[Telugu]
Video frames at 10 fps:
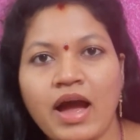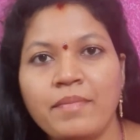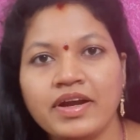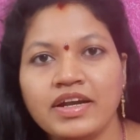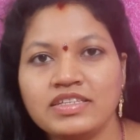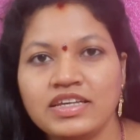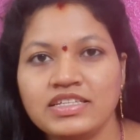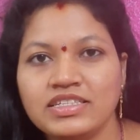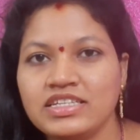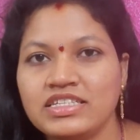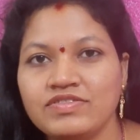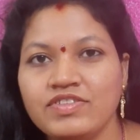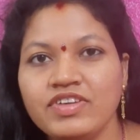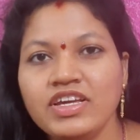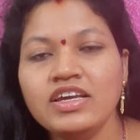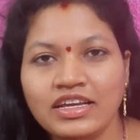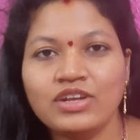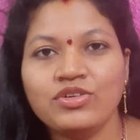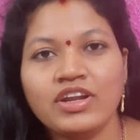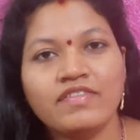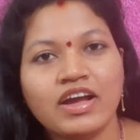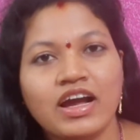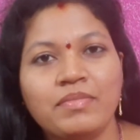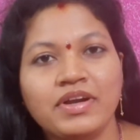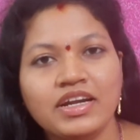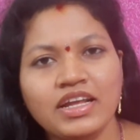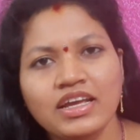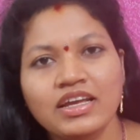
పాపకు డిజైన్ చేసినవి దగ్గర ఉన్నవి కాబట్టి